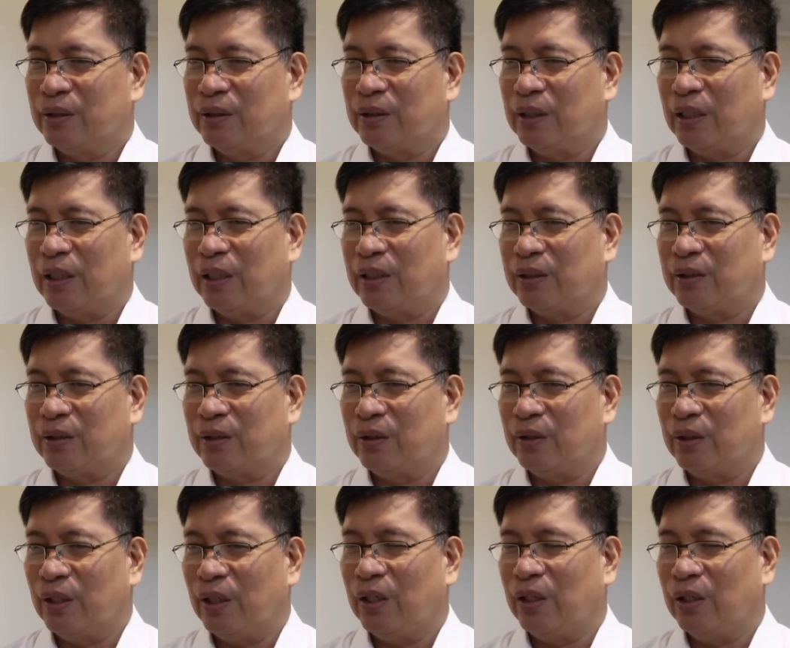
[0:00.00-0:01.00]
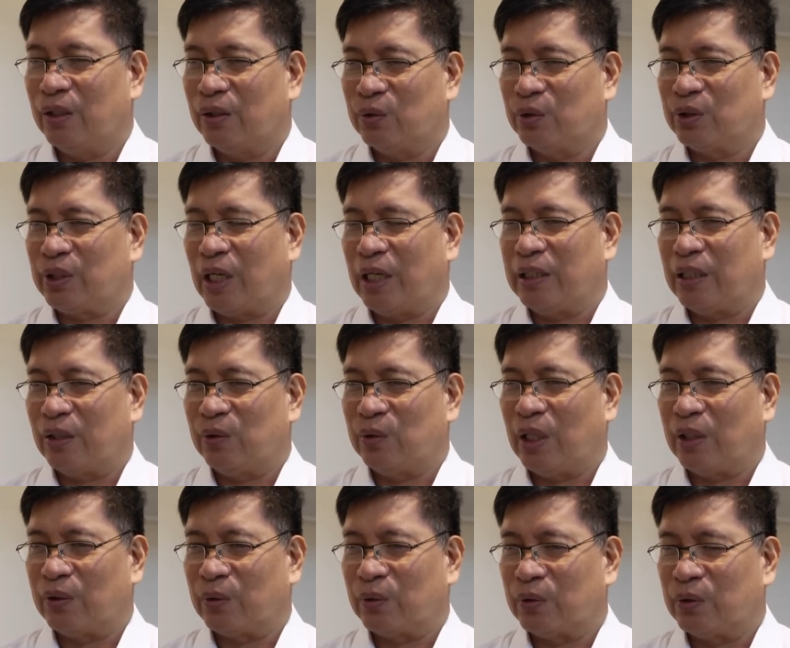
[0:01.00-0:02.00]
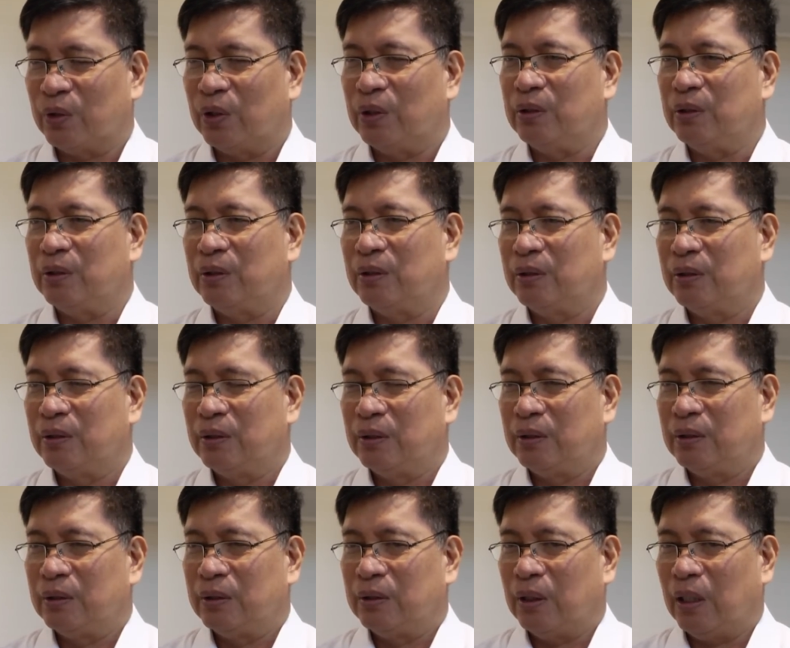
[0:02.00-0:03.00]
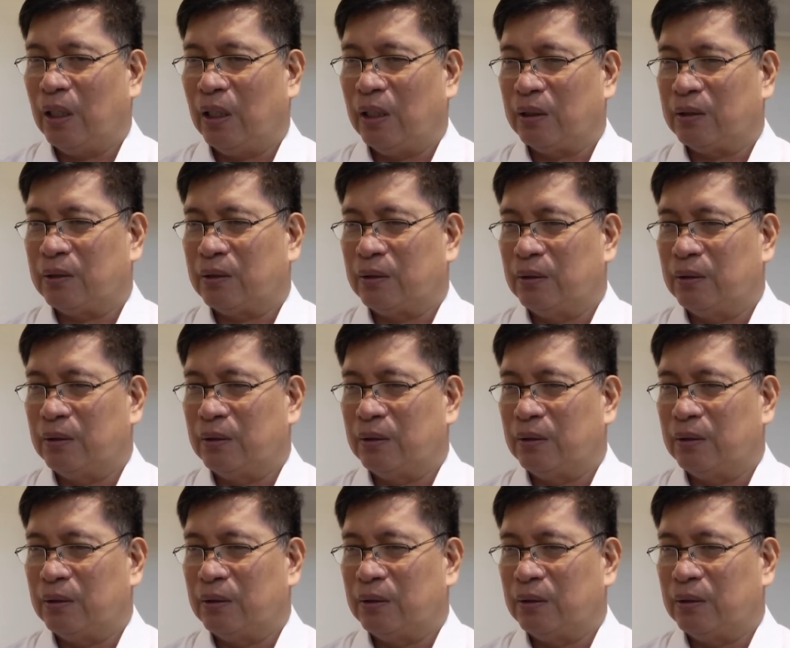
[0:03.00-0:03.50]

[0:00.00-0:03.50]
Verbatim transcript: kung saan po kayo? Uh, kung saan ako naroon. Saan uh, po